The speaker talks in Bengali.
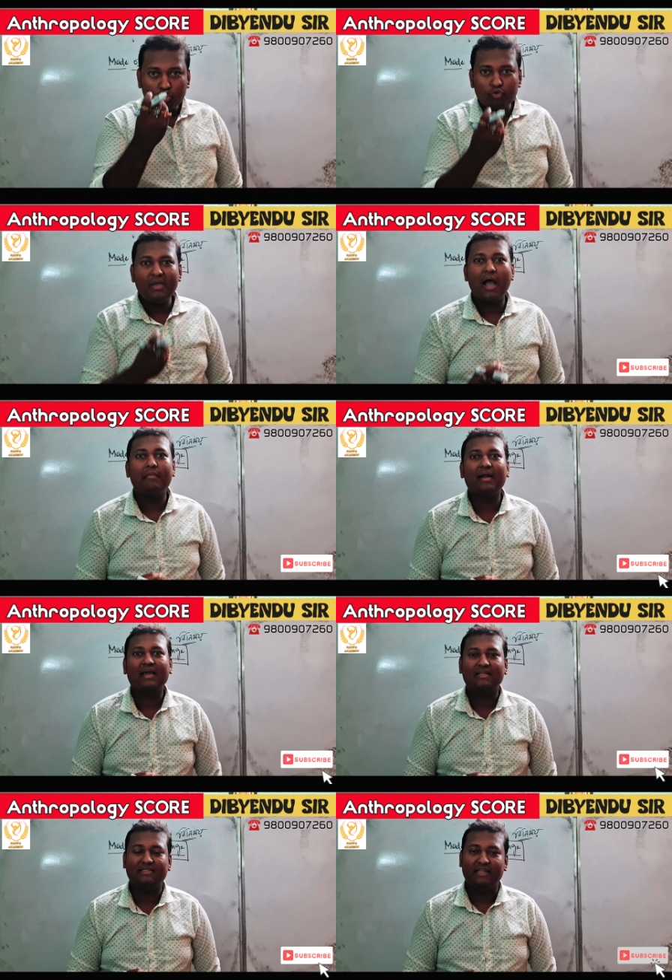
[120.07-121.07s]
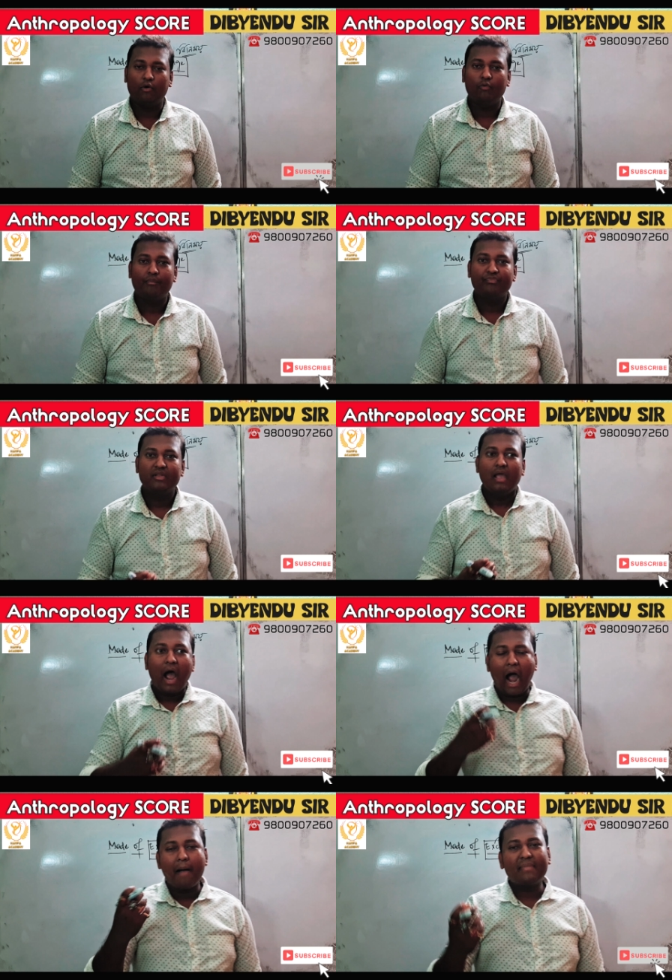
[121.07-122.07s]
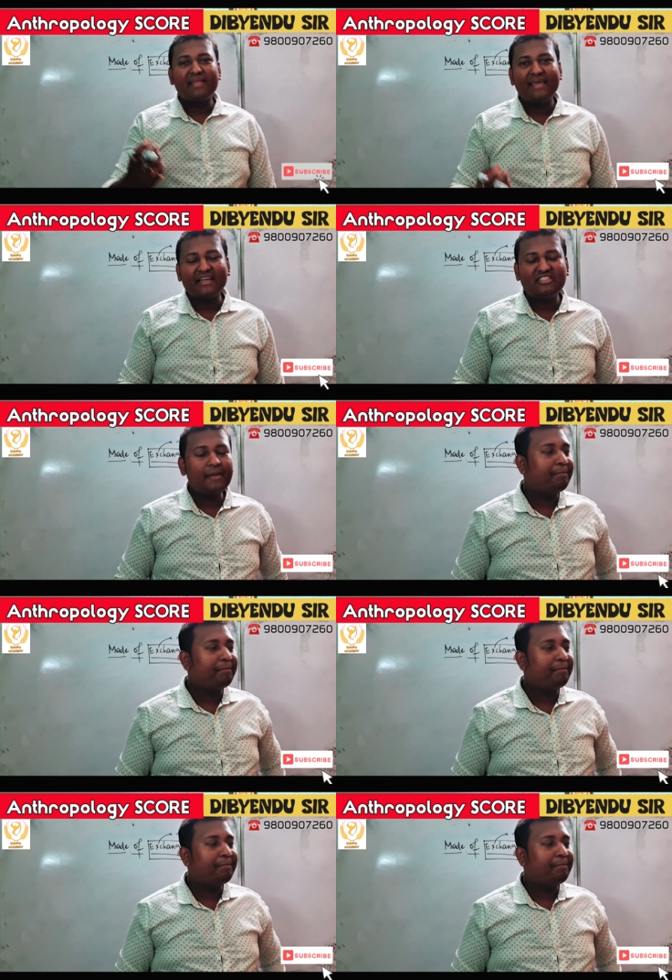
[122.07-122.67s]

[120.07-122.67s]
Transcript: তুমি আমার কাছে দাও আমরা দেখেছি